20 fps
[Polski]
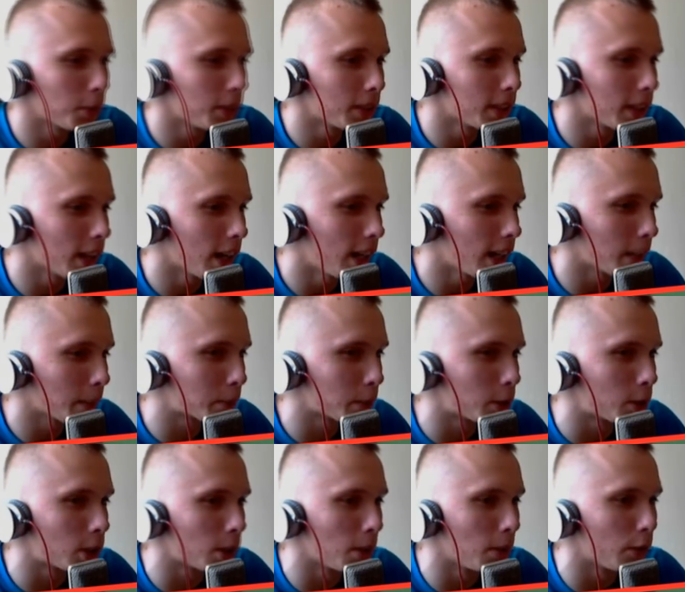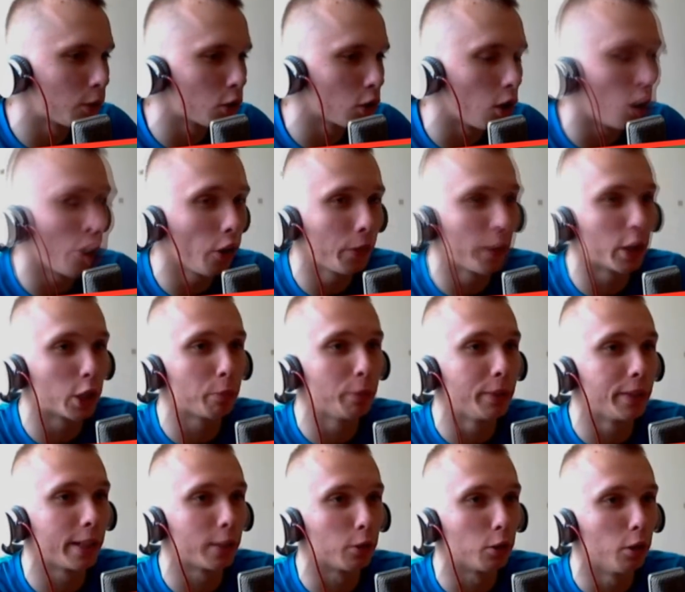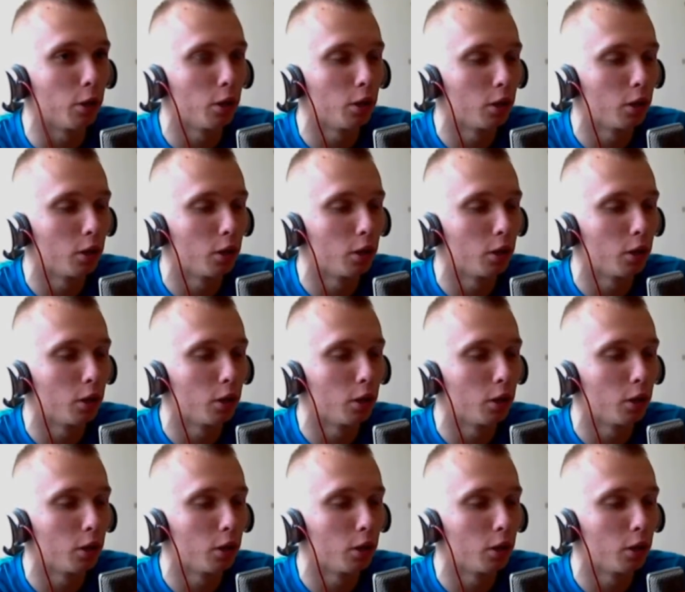mi zegarek przez ciebie wciąż... Oddasz mi za to.